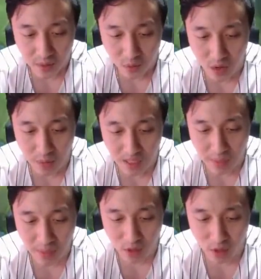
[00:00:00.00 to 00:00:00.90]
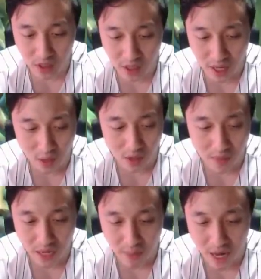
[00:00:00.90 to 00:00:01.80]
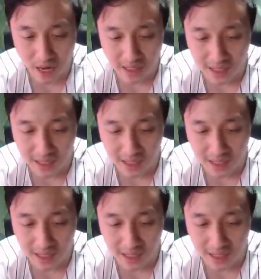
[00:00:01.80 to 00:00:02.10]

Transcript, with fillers: Gue nggak bisa maju yang terlalu gimana banget.